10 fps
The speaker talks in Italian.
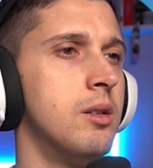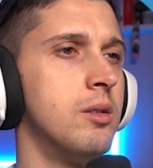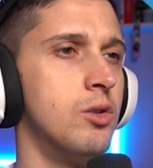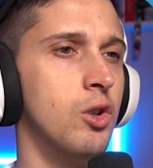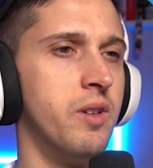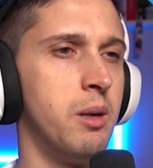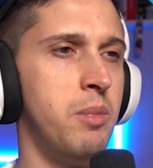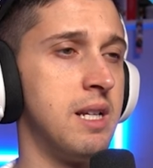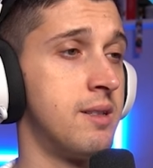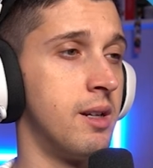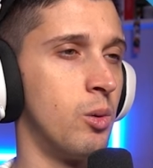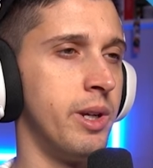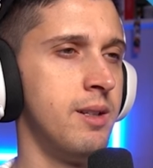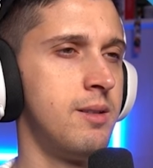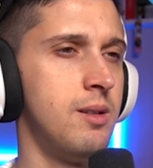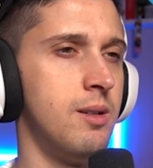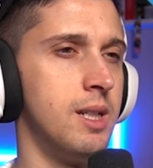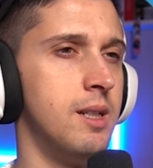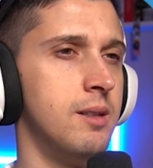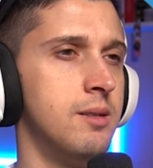Dovrebbe essere qui in
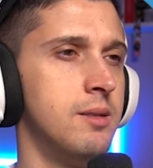zona.